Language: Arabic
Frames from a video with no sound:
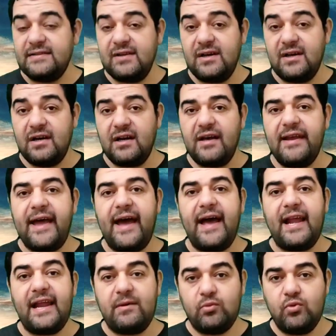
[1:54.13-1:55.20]
النصارى
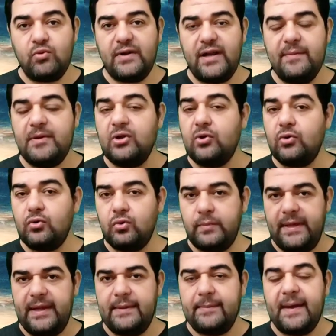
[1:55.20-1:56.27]
يعلمون من
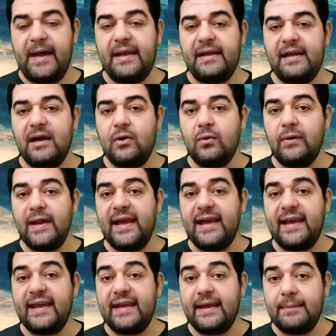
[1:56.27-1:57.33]
كتبهم أن
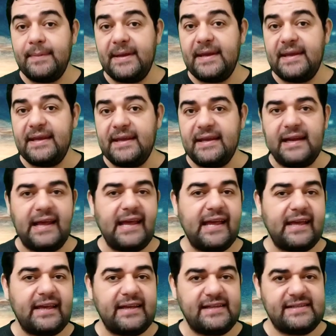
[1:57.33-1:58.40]
هناك نبي
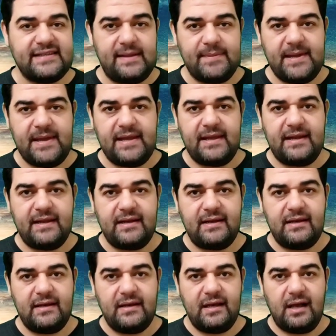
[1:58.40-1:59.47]
لآخر الزمان
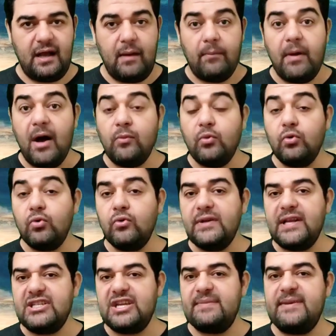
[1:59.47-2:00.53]

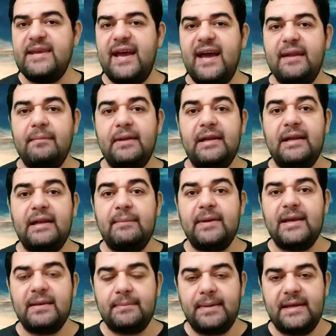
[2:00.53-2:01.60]
مأمورون جميعا
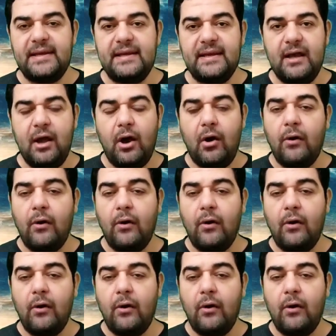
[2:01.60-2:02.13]
بالإيمان به